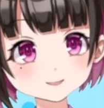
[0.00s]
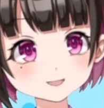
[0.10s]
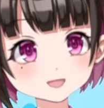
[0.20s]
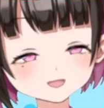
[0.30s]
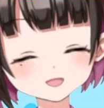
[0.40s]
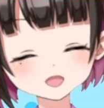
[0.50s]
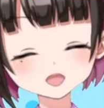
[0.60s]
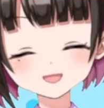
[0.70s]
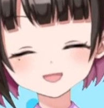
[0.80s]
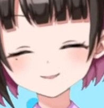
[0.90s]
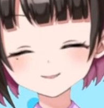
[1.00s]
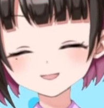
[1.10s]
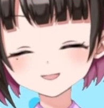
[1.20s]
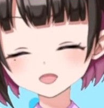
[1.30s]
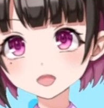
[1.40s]
あるんでしょうね、
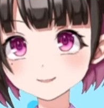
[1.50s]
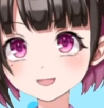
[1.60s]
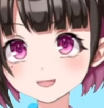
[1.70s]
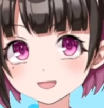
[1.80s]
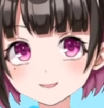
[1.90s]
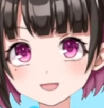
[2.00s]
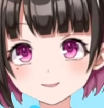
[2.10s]
チーム内で。